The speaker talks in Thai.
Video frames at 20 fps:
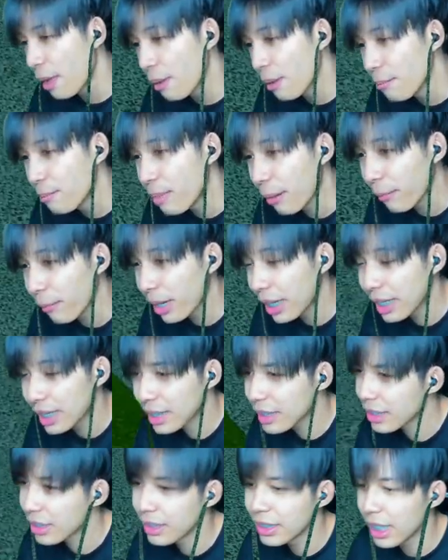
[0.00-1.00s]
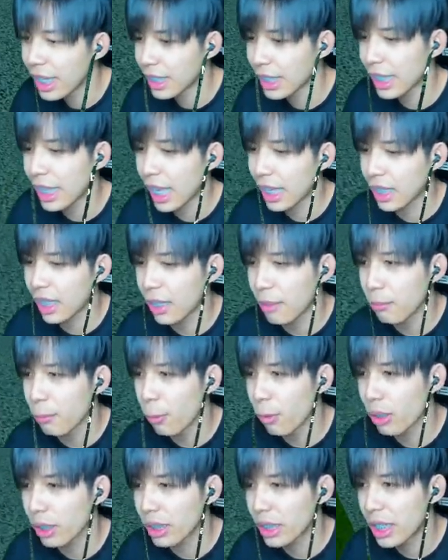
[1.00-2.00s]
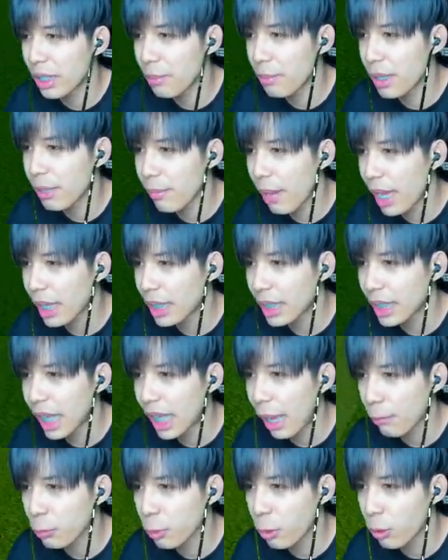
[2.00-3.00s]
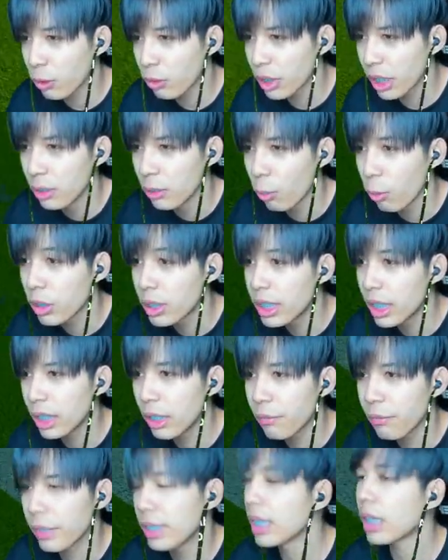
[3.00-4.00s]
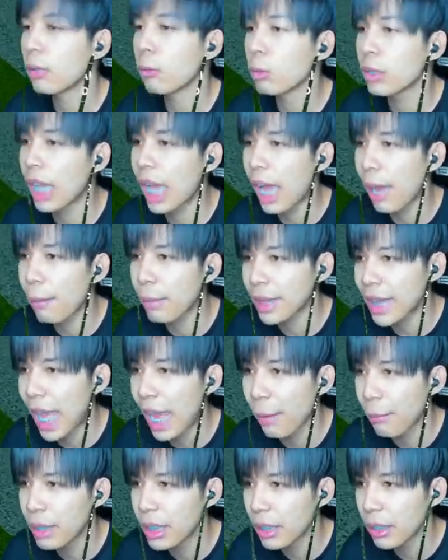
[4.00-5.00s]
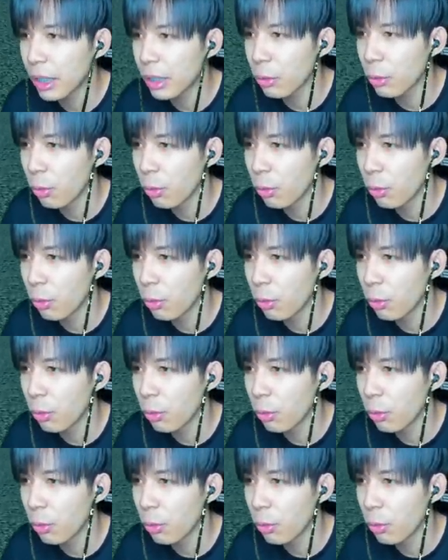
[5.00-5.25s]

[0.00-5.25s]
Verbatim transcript: แต่ว่าเหยื่อน่ารักคิมุคิมิมากเลยนะครับทุกคนดูดิโอ้ยเชียเล่นฟินิกกูจะฆ่ามันตายไมมดีฮัลโหล